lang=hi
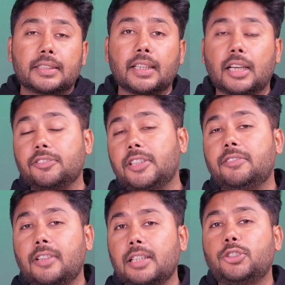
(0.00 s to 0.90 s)
सातवीं
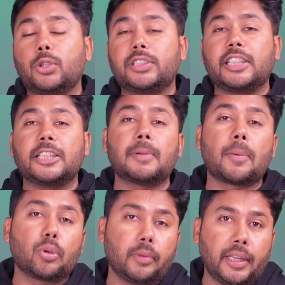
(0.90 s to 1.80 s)
डिवाइस जो इस रेंज में
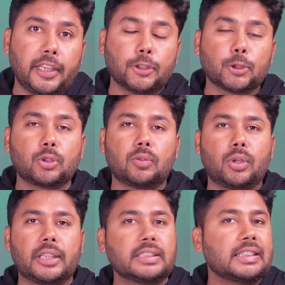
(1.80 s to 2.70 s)
आपको मिलेगी दोस्तों वो
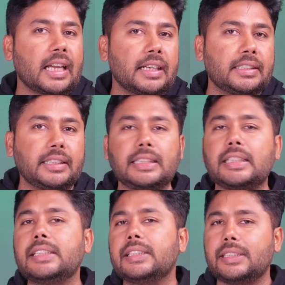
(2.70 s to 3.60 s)
है जेड टी
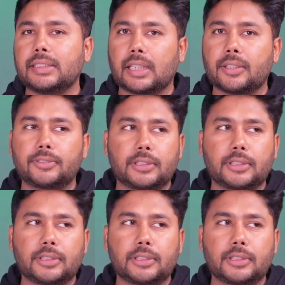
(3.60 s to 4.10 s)
e की तरफ